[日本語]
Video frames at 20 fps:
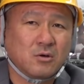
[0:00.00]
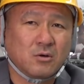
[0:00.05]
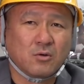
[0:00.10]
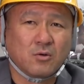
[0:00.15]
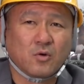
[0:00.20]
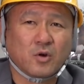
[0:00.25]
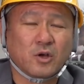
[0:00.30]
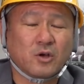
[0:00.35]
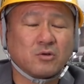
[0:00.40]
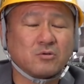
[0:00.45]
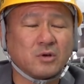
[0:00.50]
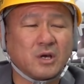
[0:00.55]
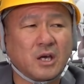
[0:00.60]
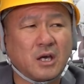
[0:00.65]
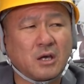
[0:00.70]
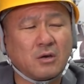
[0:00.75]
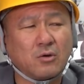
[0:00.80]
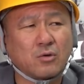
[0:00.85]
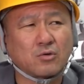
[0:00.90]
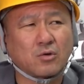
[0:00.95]
俺よく
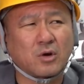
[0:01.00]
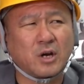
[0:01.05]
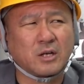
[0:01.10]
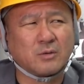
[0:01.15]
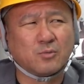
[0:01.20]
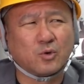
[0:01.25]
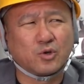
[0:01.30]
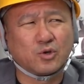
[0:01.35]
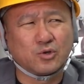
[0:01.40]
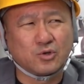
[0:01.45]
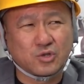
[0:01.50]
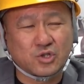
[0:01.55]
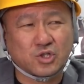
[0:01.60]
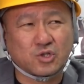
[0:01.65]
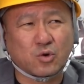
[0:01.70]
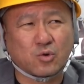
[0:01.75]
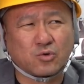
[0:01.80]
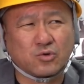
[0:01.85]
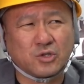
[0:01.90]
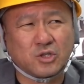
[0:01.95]
営業とかにも言う
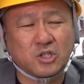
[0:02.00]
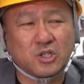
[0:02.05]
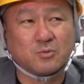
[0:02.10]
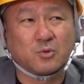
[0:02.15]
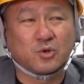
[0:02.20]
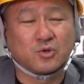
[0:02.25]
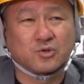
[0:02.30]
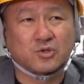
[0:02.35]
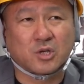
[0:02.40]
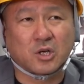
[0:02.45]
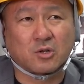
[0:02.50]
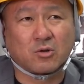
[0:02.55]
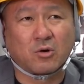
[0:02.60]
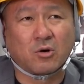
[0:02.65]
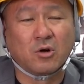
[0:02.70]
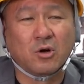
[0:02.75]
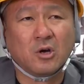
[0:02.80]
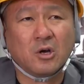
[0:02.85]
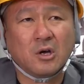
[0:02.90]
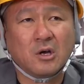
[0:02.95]
し、職人にも言うんですけど、